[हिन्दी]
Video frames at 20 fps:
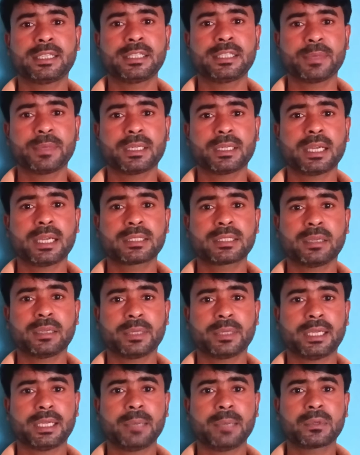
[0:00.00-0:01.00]
किस प्रकार से
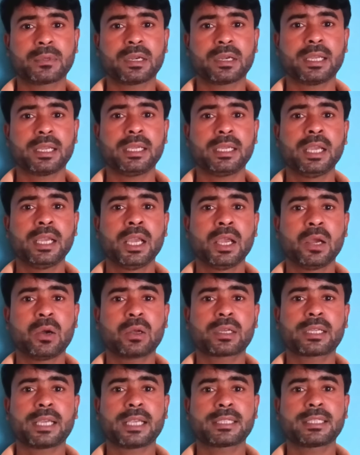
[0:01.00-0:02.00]
हमें काम करना है
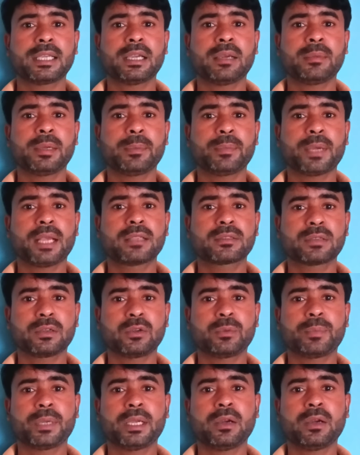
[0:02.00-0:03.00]
और कैसे हमें पाँच सौ
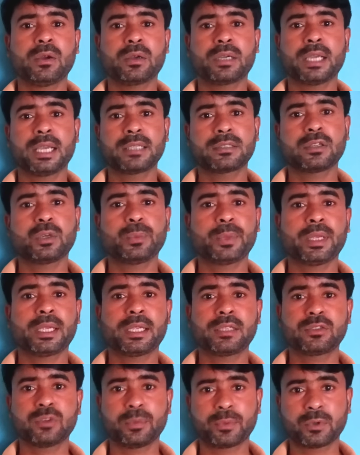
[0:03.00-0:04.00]
रुपये और ढाई सौ रुपये
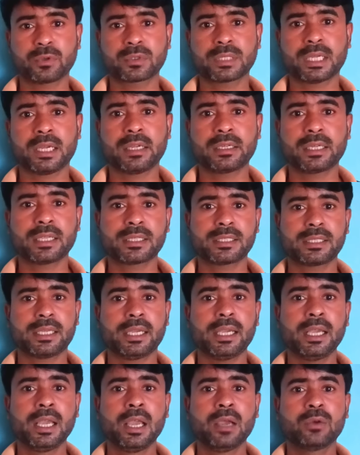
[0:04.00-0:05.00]
की जो प्रोत्साहन राशि
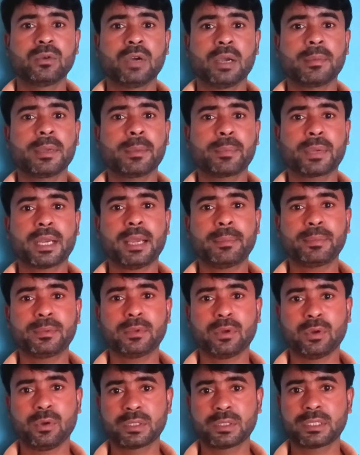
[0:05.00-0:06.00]
है वो हमें
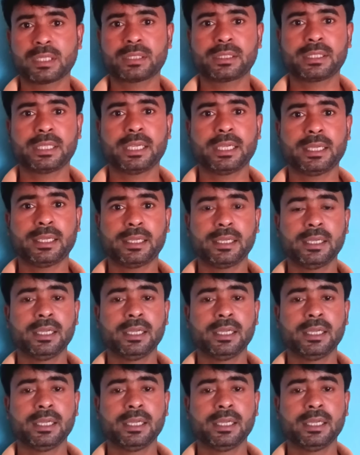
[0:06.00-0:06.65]
प्राप्त हो सकती है